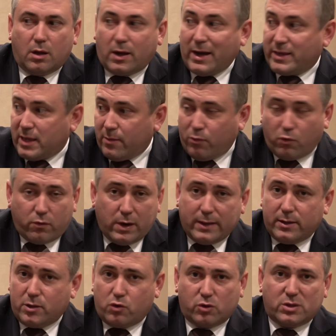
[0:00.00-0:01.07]
Хотя
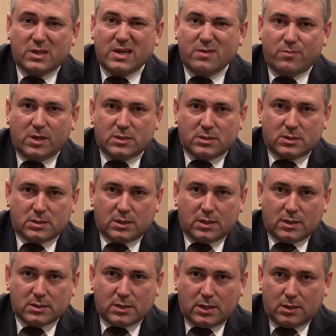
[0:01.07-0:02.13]
буквально еще три месяца
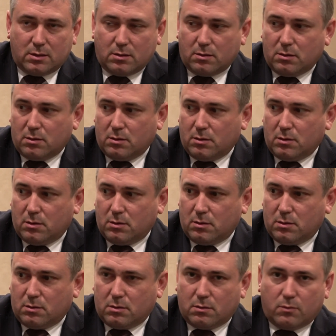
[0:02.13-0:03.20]
назад
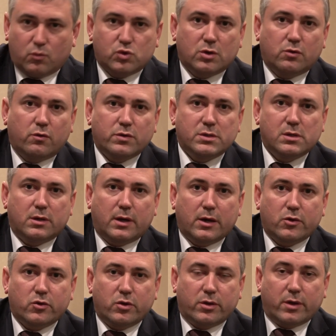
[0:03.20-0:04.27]
мусор вывозили
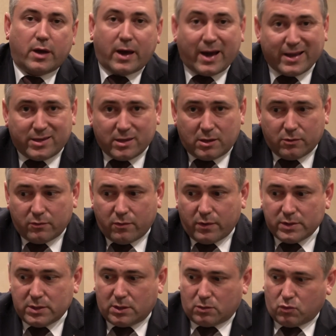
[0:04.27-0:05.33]
каждый день. А хотите
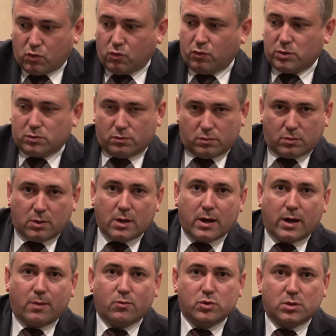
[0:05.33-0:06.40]
вывозить, а то что у вас
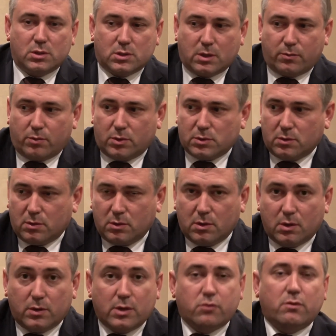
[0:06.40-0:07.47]
гора мусора скопилась,
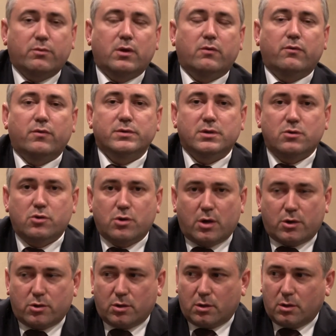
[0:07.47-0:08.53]
значит, вам надо вывозить
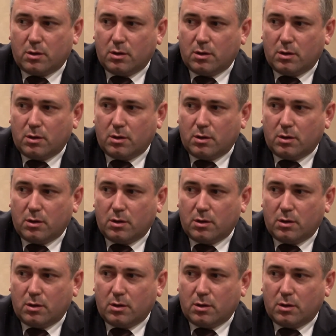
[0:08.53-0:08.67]
чаще.